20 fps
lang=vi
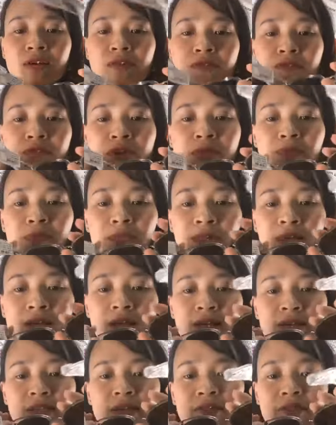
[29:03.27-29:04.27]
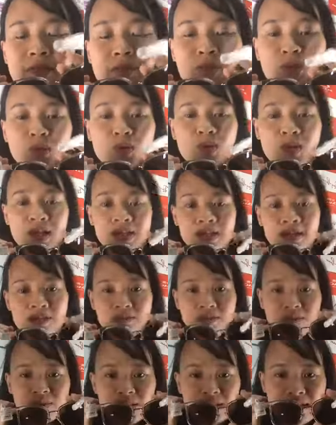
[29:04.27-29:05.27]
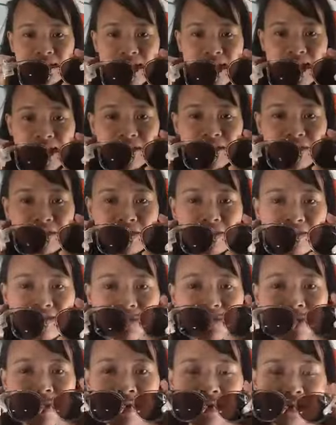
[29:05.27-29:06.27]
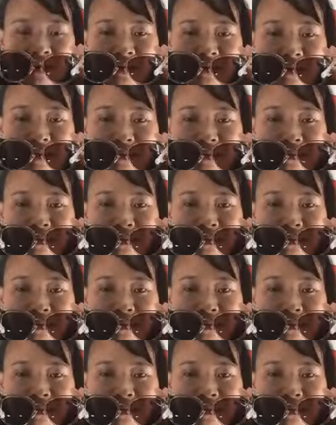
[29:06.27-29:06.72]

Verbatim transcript: confirm là tất cả các sản phẩm của tôi là cái sản phẩm chính hãng và được được